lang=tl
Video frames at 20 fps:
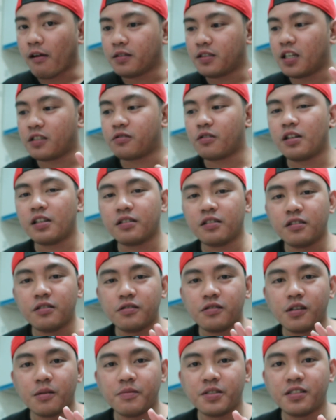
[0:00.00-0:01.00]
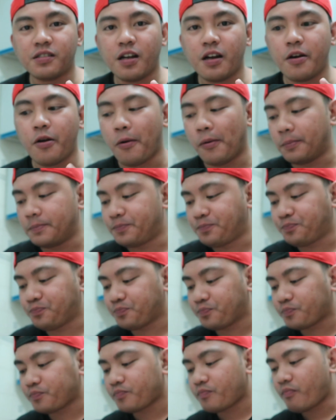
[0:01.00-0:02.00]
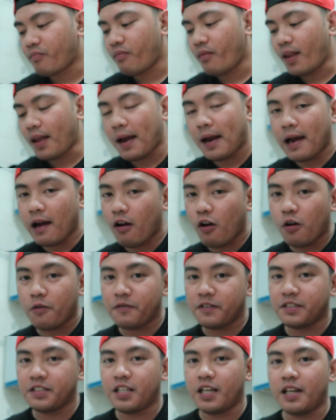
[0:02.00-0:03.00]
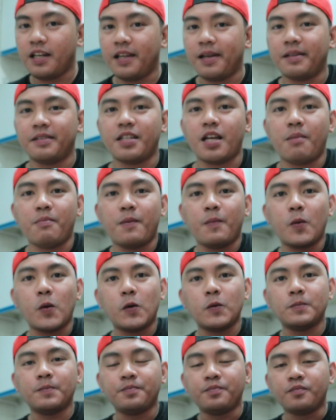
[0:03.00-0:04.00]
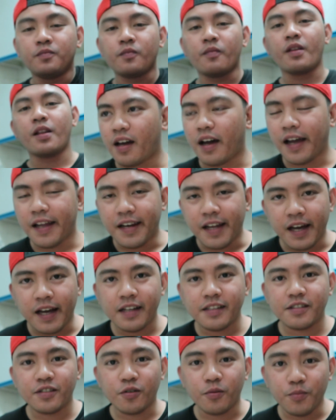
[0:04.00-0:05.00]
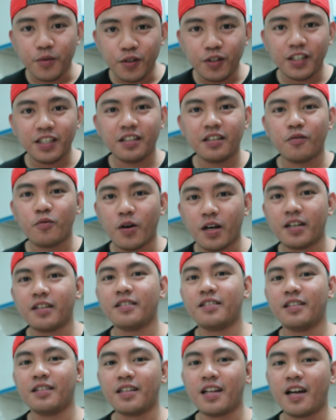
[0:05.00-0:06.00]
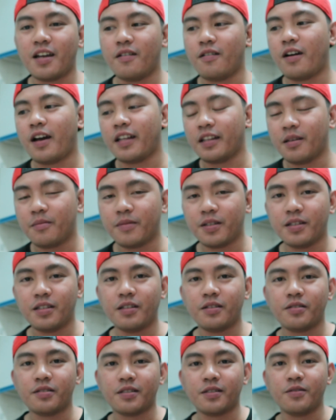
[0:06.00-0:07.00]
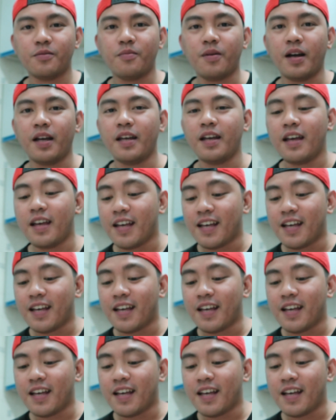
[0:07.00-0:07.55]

Sakto lang din yung tamis na ano. Yung coffee jelly. Ang dami po. naka enhance community quarantine tayo kahit naman dito sa Dubai.